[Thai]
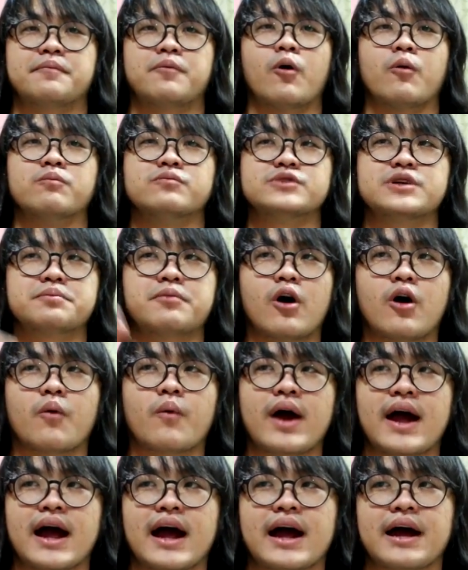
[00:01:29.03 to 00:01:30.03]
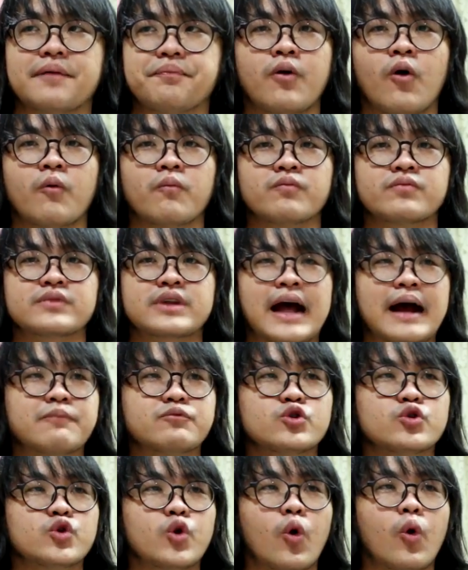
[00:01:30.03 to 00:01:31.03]
ผมจะบอกว่าผม
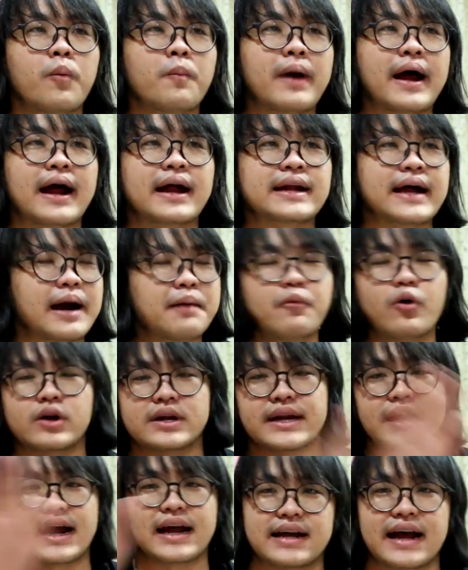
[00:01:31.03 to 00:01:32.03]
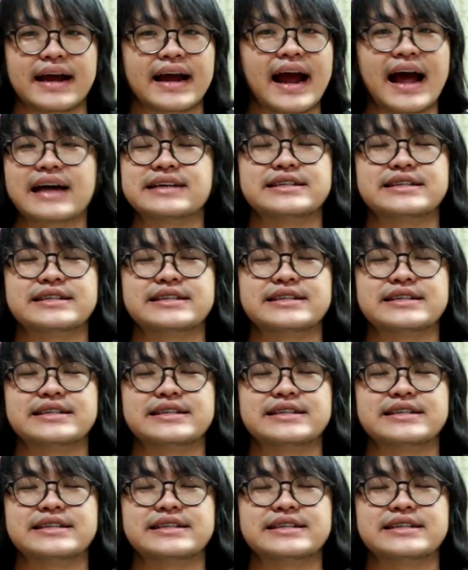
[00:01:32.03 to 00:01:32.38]
ทำ YouTube มาทั้งหมดเนี่ย ไอ้